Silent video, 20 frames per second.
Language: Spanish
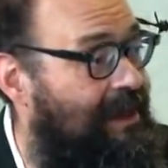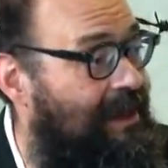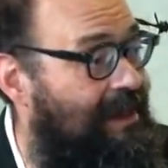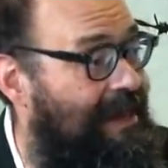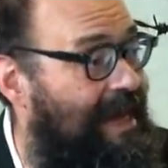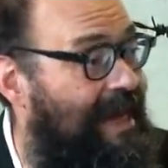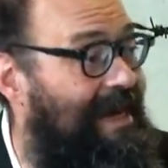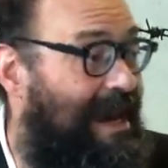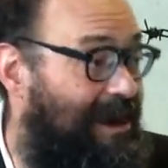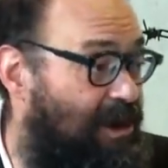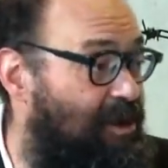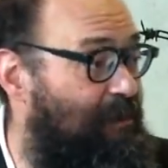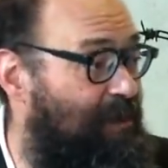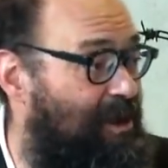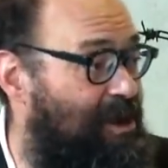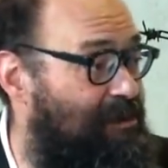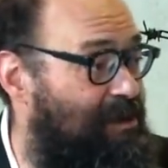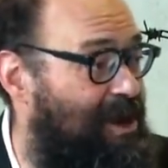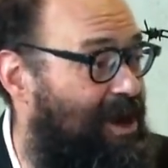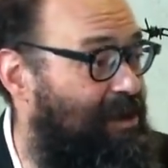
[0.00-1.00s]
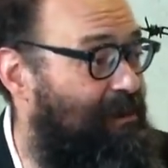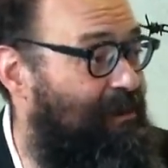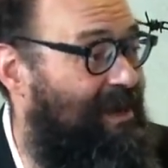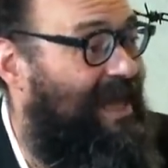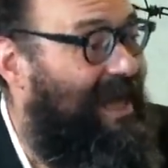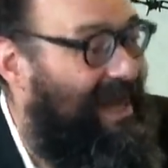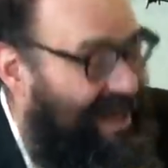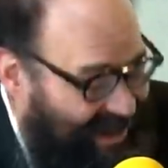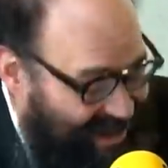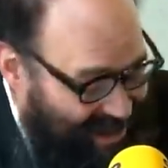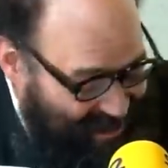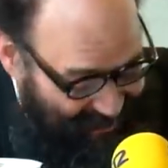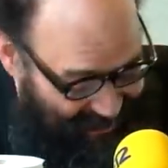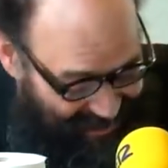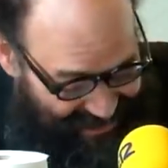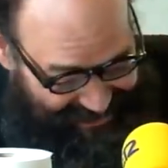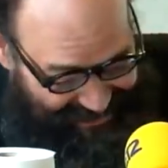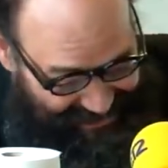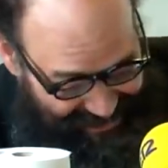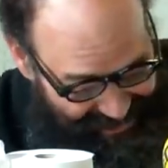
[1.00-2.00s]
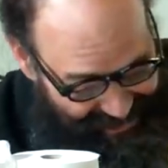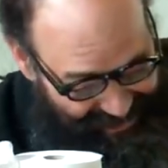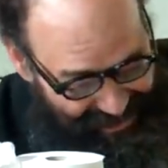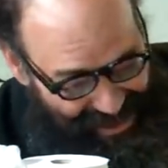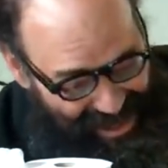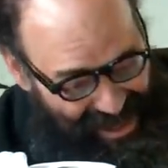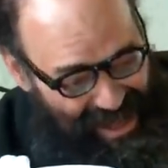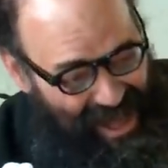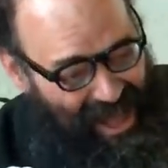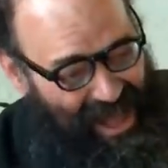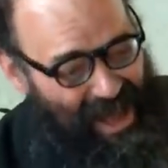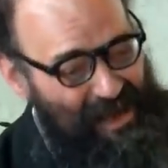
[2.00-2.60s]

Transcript: y Ana López, una cómica de Barcelona,